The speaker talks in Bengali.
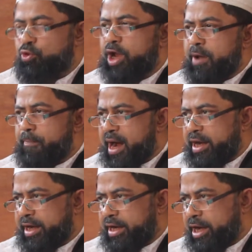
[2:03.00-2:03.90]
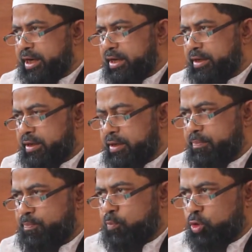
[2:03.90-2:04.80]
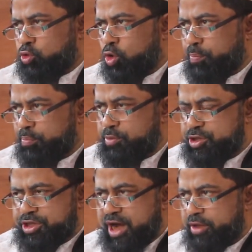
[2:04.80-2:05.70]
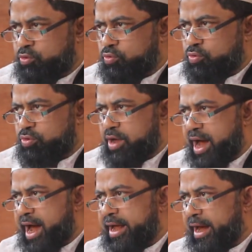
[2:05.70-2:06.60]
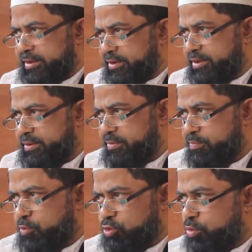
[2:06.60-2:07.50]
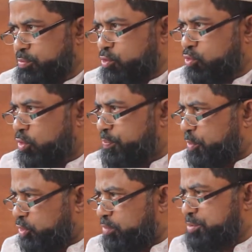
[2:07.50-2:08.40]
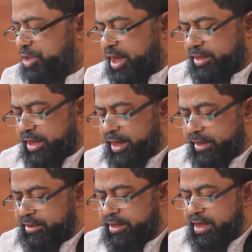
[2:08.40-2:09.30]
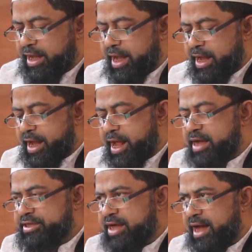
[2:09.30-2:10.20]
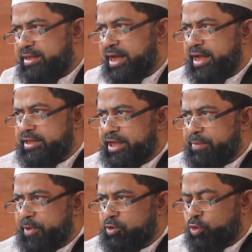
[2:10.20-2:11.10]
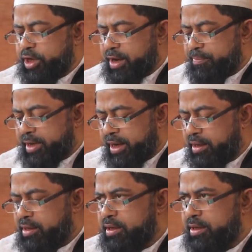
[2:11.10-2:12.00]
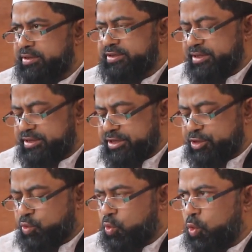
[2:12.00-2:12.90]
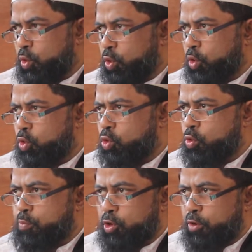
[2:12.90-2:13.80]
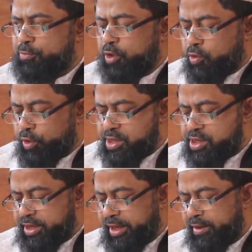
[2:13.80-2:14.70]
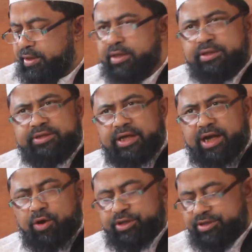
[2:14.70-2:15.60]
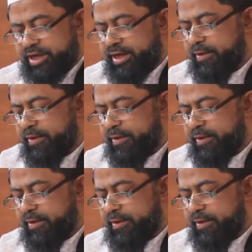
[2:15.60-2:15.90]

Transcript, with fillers: সুরায় বাকারার প্রথম সাত আয়াত প্রথম রুকুর প্রথম সাত আয়াত এই সাত আয়াতের ভেতরে আমরা যে জিনিসগুলো উপলব্ধি করেছি সেটা হচ্ছে